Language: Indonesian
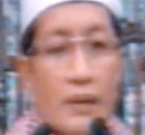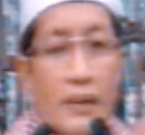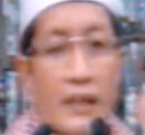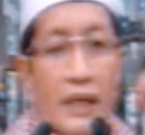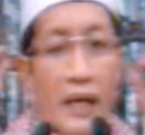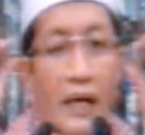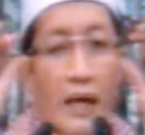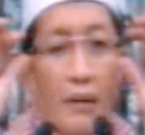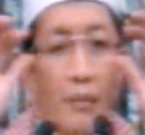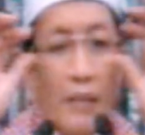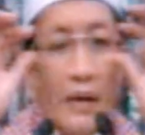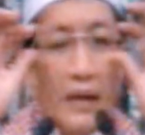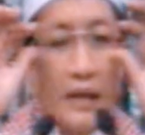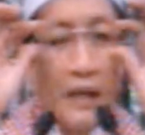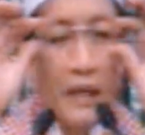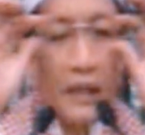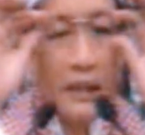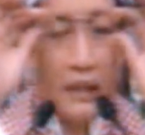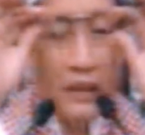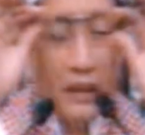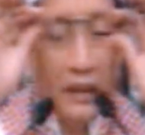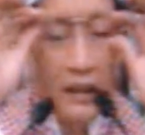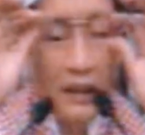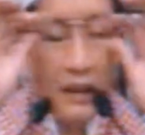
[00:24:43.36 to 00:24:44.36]
dalam
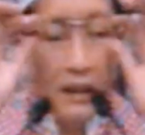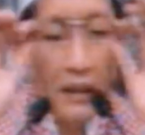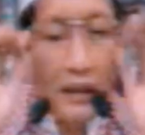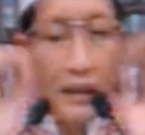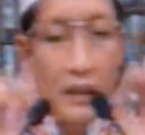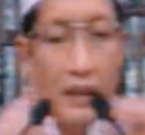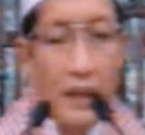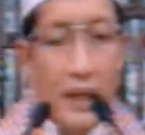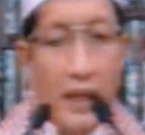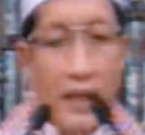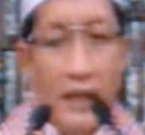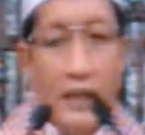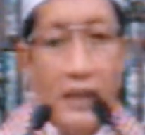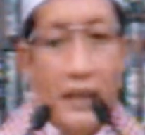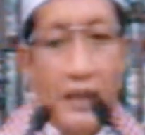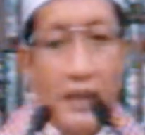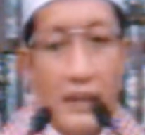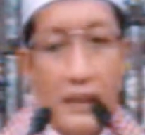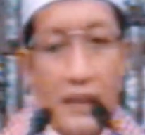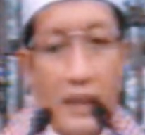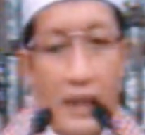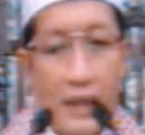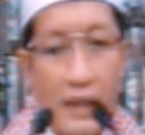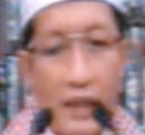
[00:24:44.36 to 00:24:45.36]
ayat lain
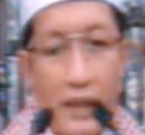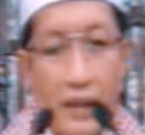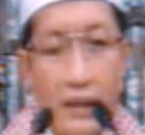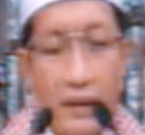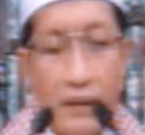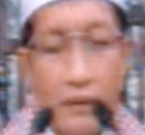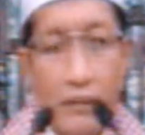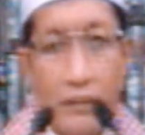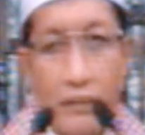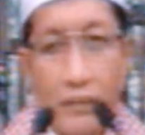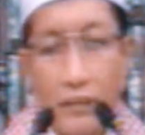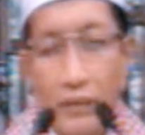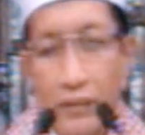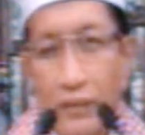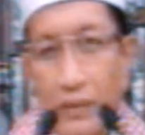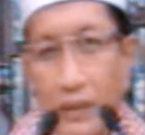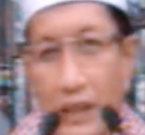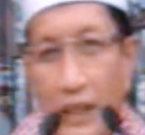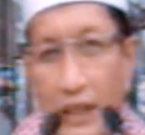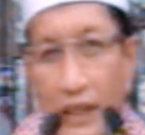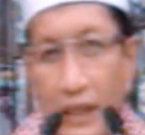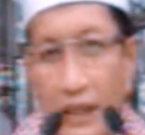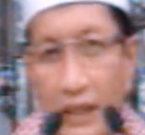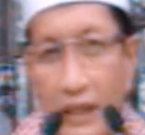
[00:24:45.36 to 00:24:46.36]
dikatakan,
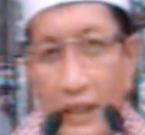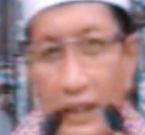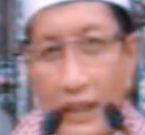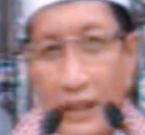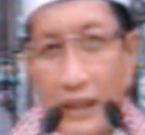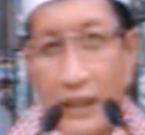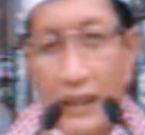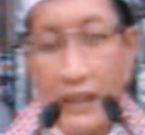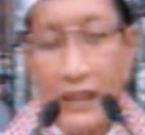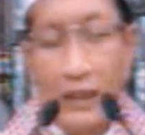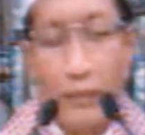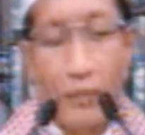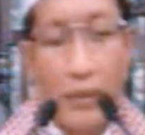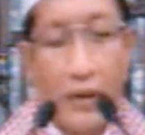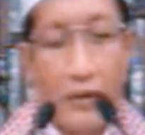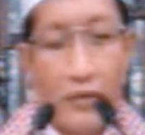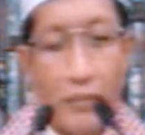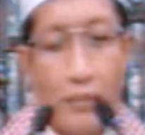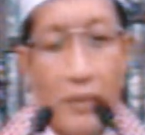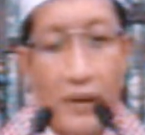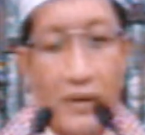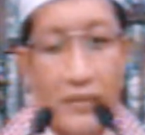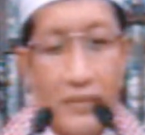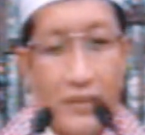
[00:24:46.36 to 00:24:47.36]
nah ini kaitannya
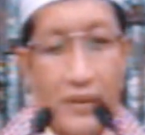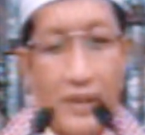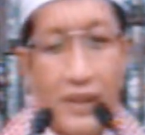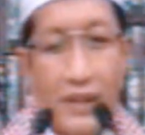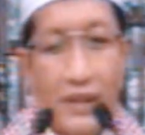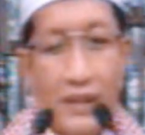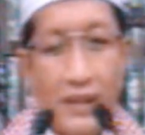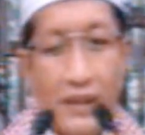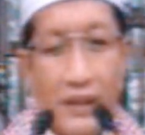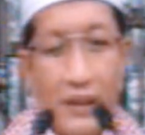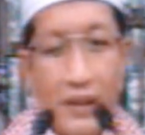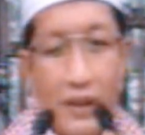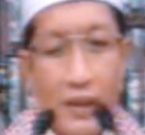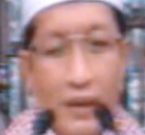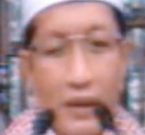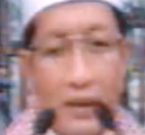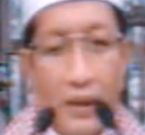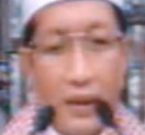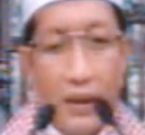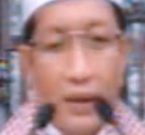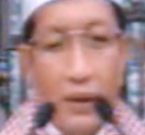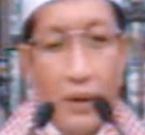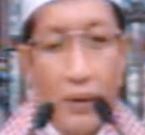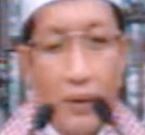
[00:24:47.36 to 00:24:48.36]
bersih-bersih ini.
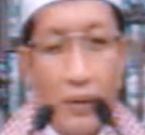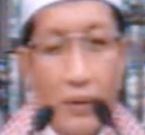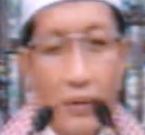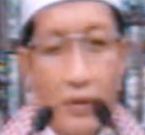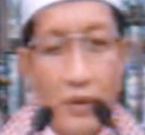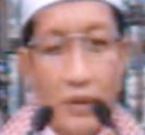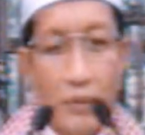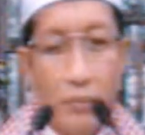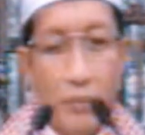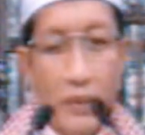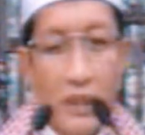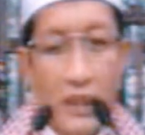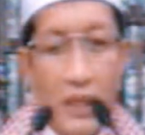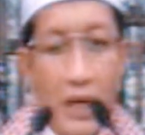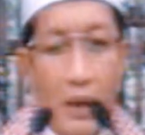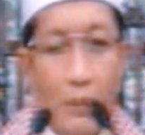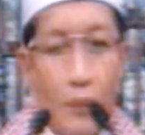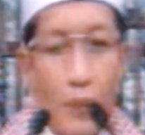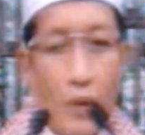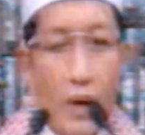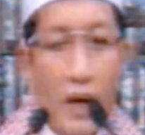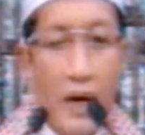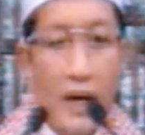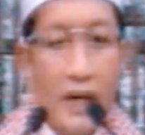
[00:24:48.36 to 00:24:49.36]
Khud min
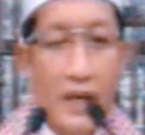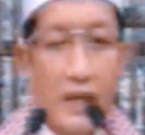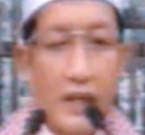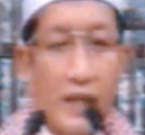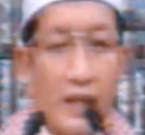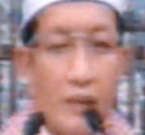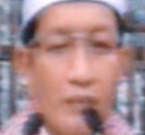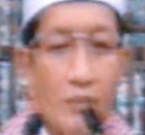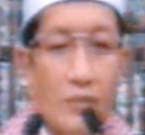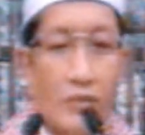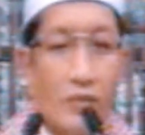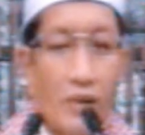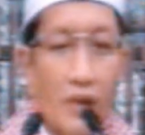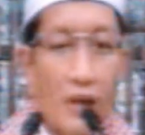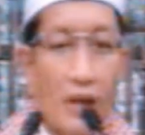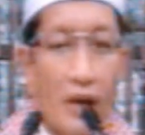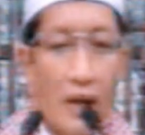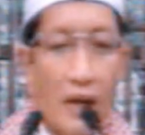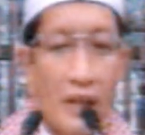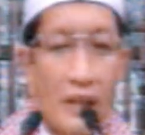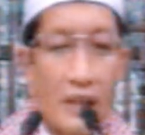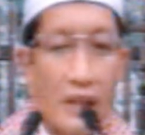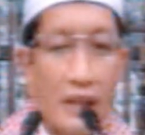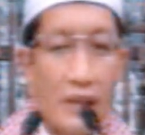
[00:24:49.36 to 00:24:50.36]
amwalihim
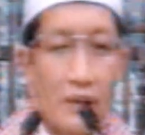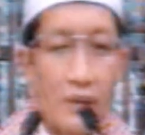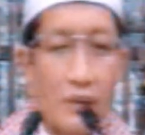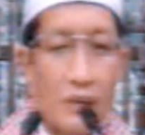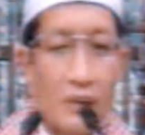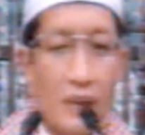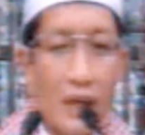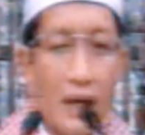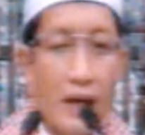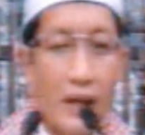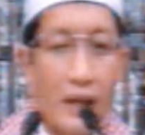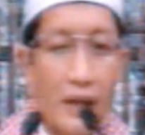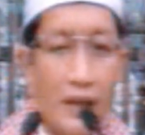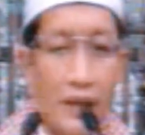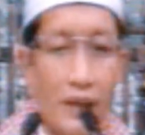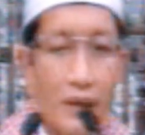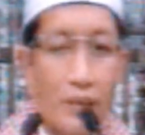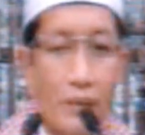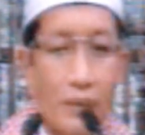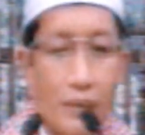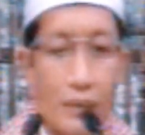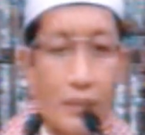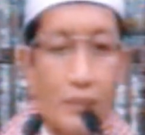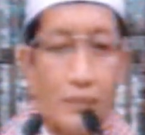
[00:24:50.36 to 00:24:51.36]
sadaqatin
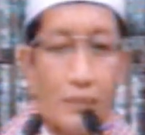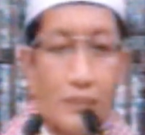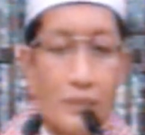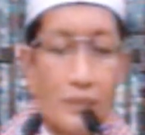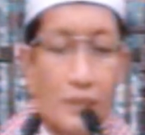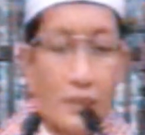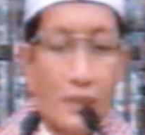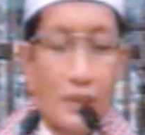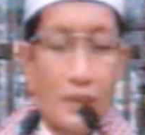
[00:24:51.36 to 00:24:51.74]
tutahhirhum.